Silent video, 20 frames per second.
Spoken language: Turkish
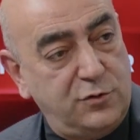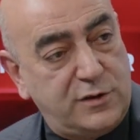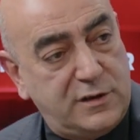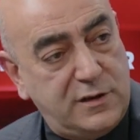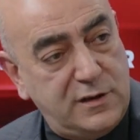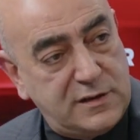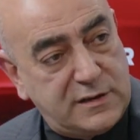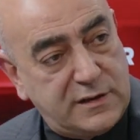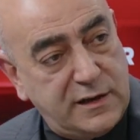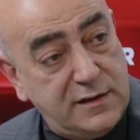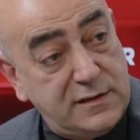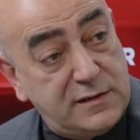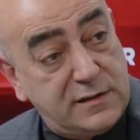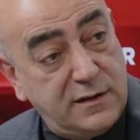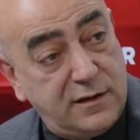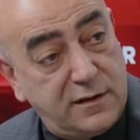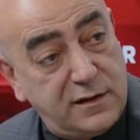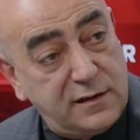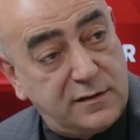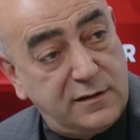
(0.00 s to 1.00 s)
Evet. O kiliseyi
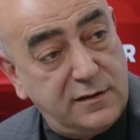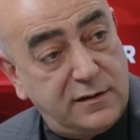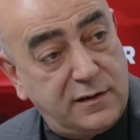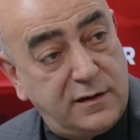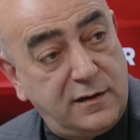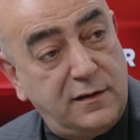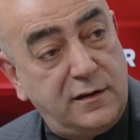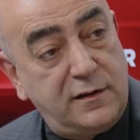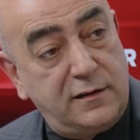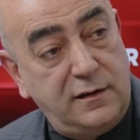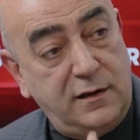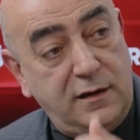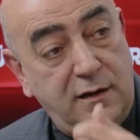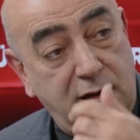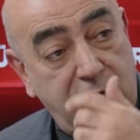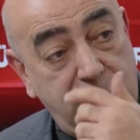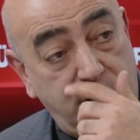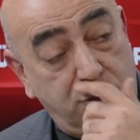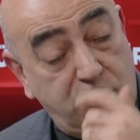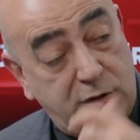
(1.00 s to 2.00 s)
ziyaret ederler.
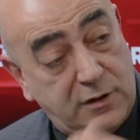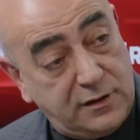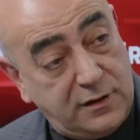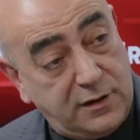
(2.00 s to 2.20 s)
O